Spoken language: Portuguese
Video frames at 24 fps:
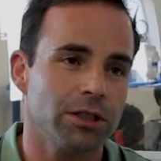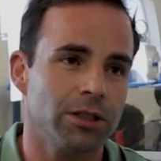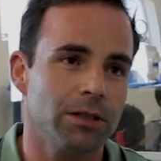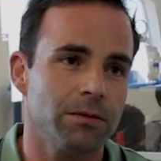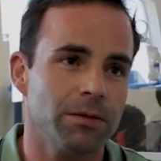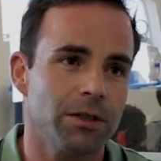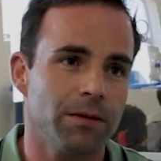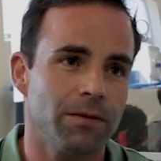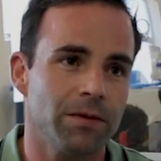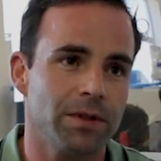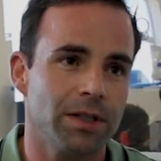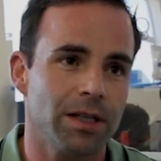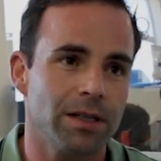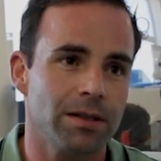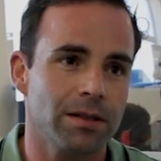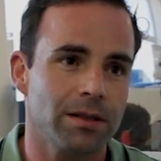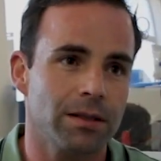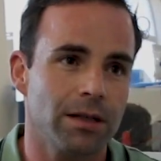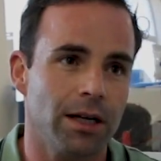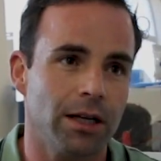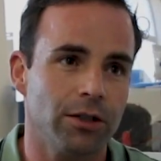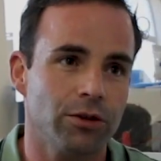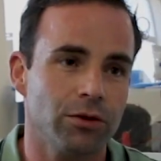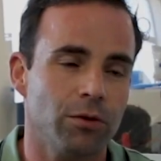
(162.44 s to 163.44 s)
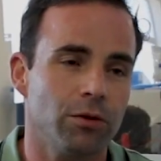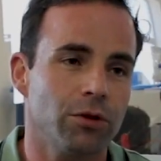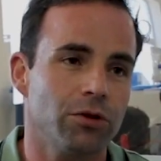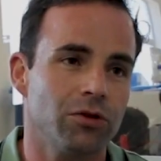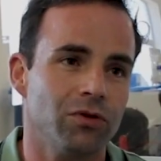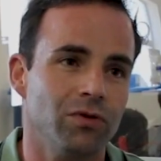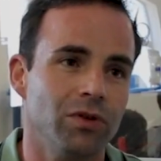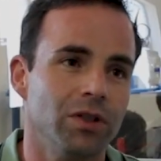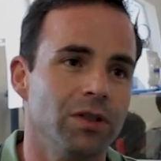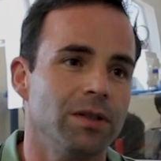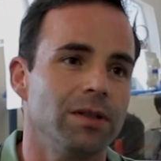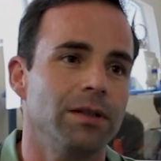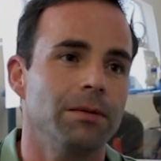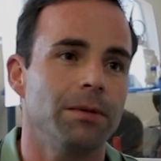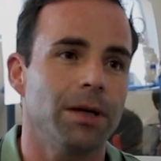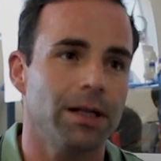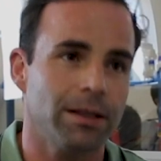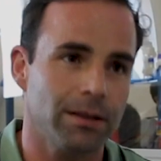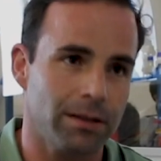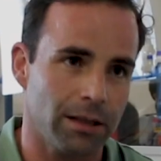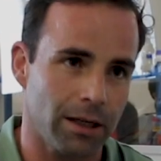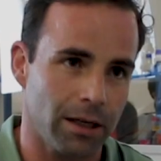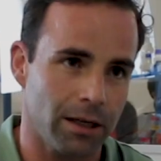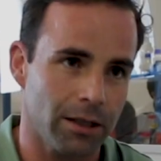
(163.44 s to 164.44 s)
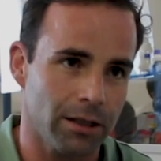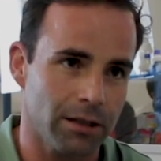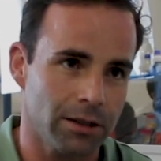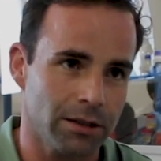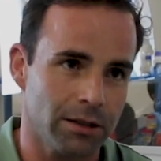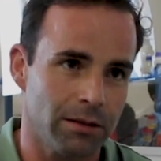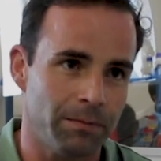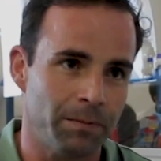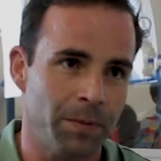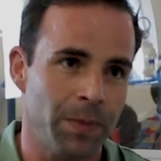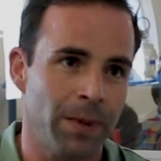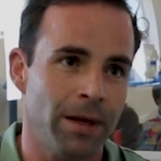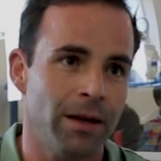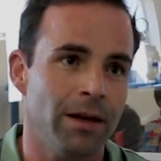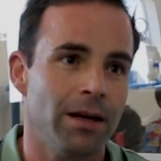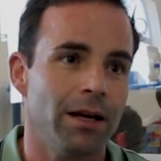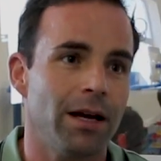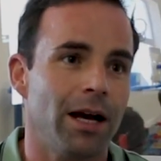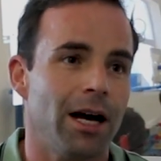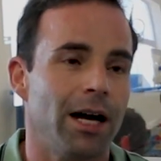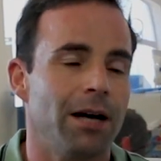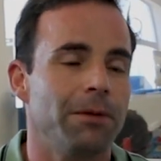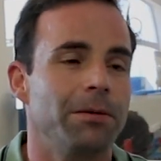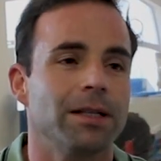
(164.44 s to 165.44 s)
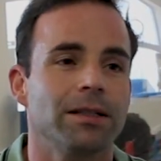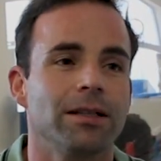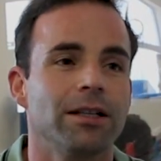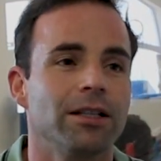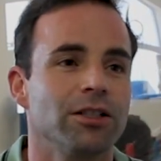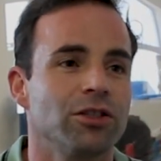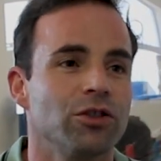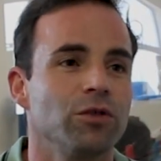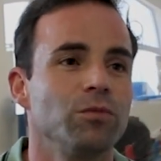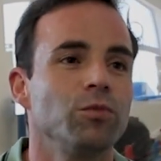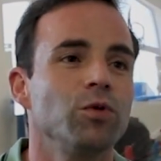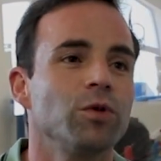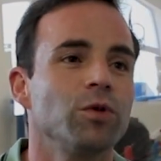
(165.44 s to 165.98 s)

já estamos a fazer ensaios com outros vírus e bactérias. Há bactérias que são